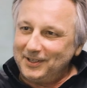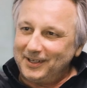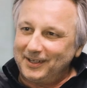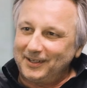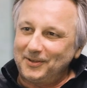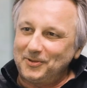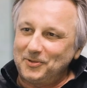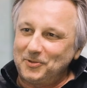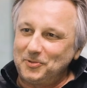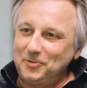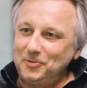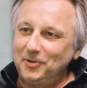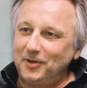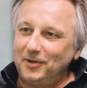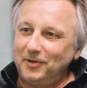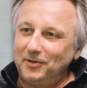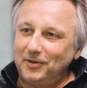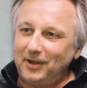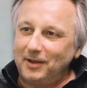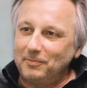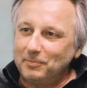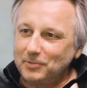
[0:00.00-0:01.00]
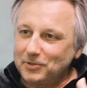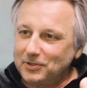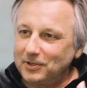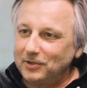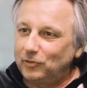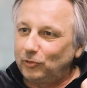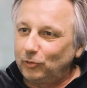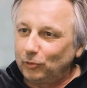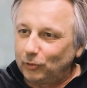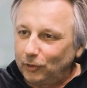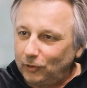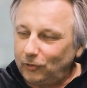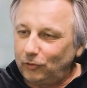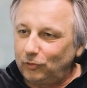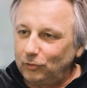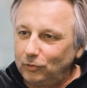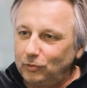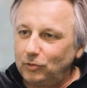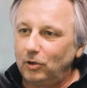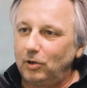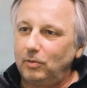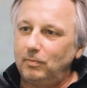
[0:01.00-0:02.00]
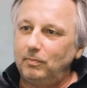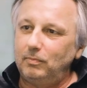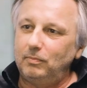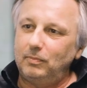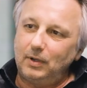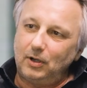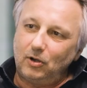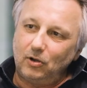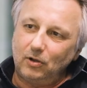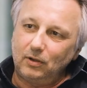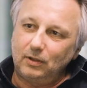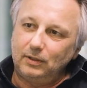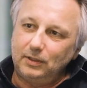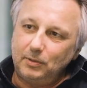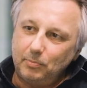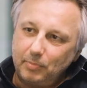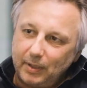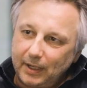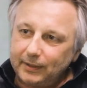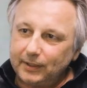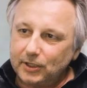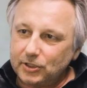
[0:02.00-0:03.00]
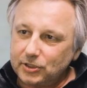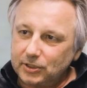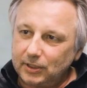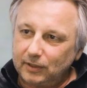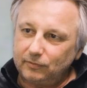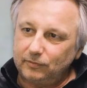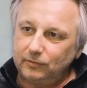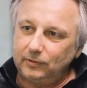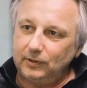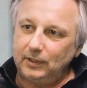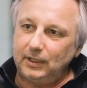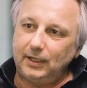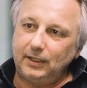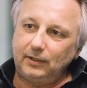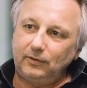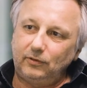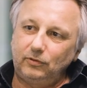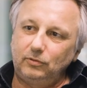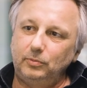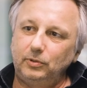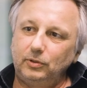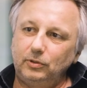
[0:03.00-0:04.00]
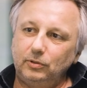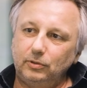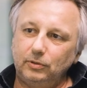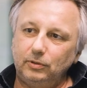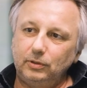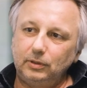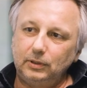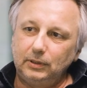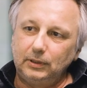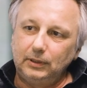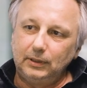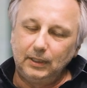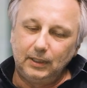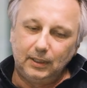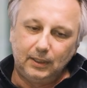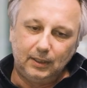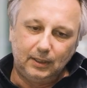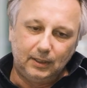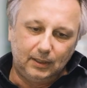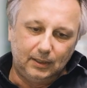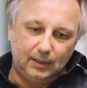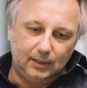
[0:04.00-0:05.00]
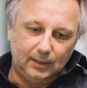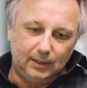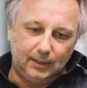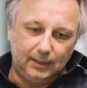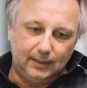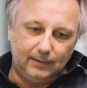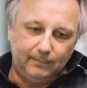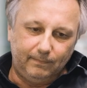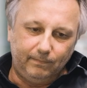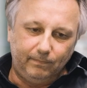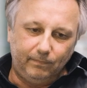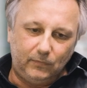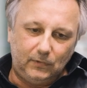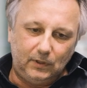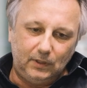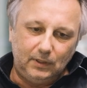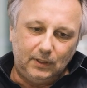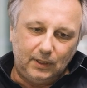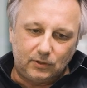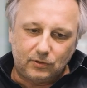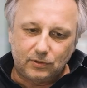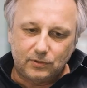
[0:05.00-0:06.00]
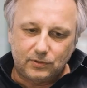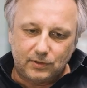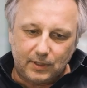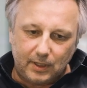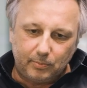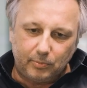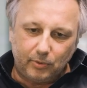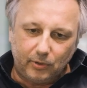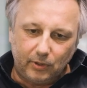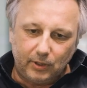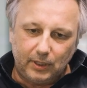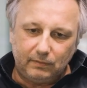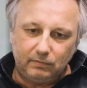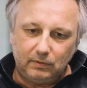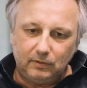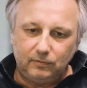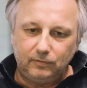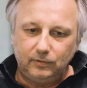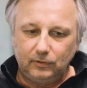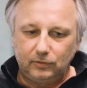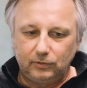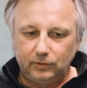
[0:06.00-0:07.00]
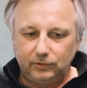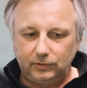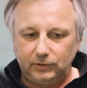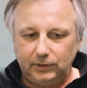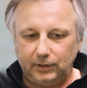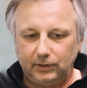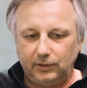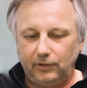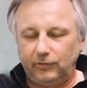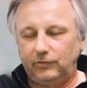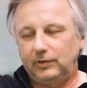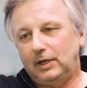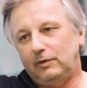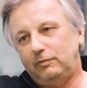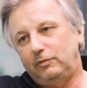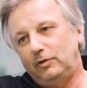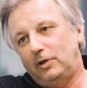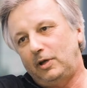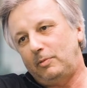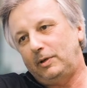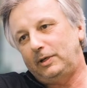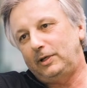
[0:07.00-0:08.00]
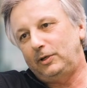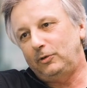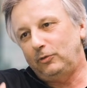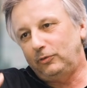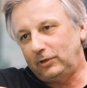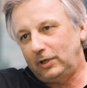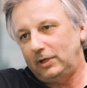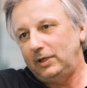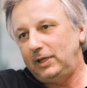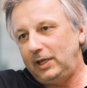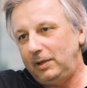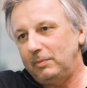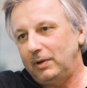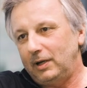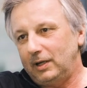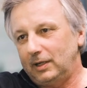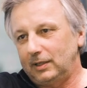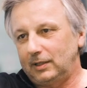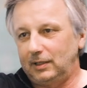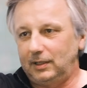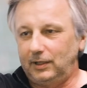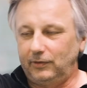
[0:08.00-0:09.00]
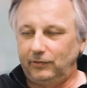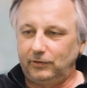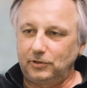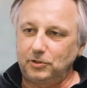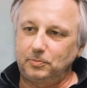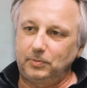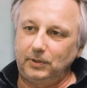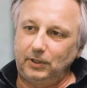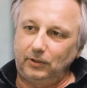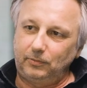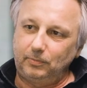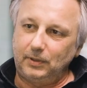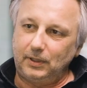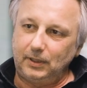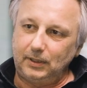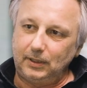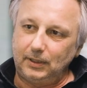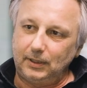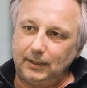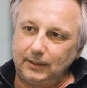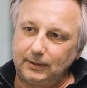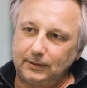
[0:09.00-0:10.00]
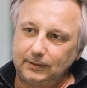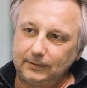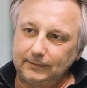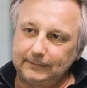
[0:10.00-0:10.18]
die Agenturen, ein bisschen zurückzukommen, auch eine Partnerschaft vielleicht zu begründen? ähm, die nicht so sehr Board-Level fokussiert ist, dafür aber den Unternehmer als Gesprächspartner hat?